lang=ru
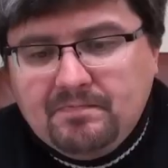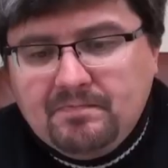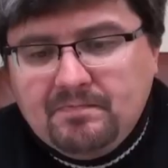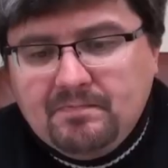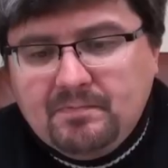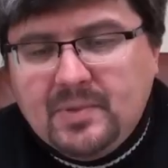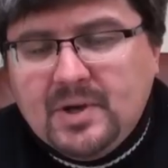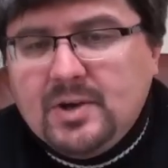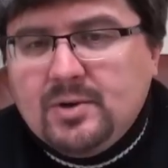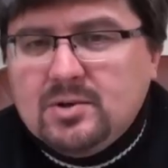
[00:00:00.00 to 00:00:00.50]

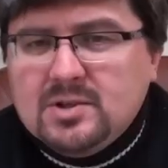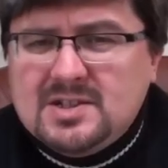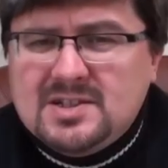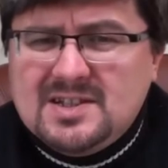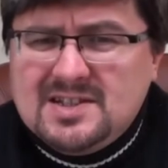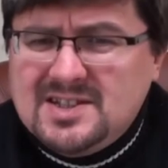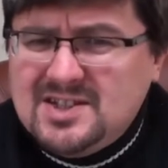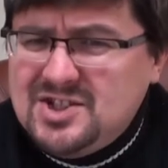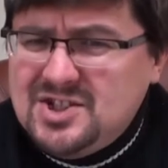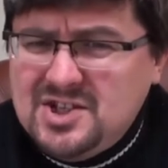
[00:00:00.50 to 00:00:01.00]

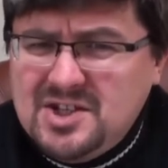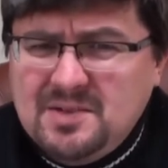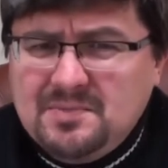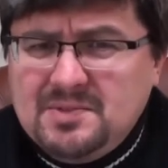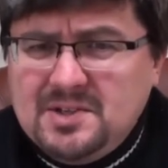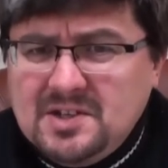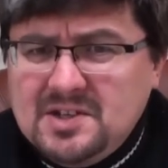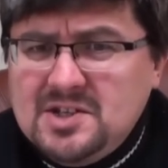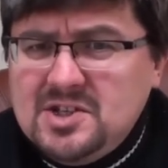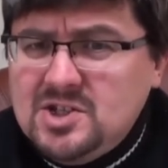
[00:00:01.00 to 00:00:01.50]
бороться с
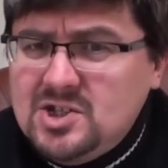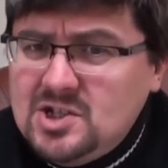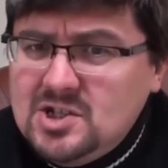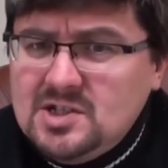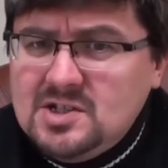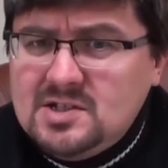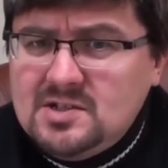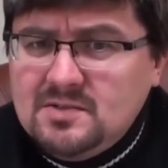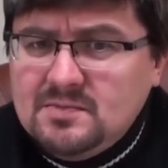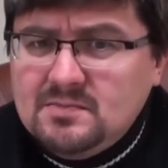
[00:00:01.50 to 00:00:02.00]
чем-то
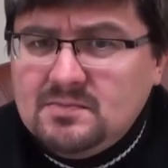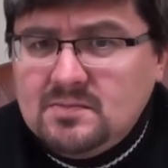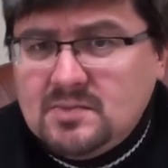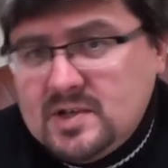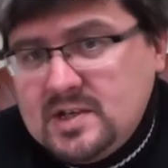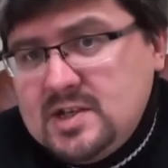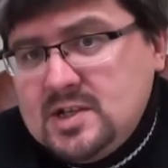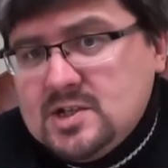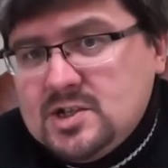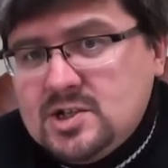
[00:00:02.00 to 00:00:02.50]
нечистым?
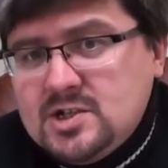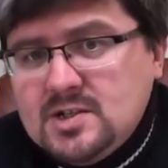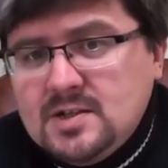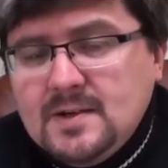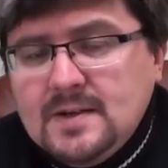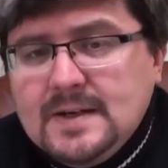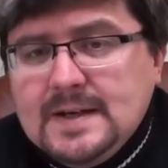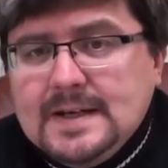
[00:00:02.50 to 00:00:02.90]
Конечно.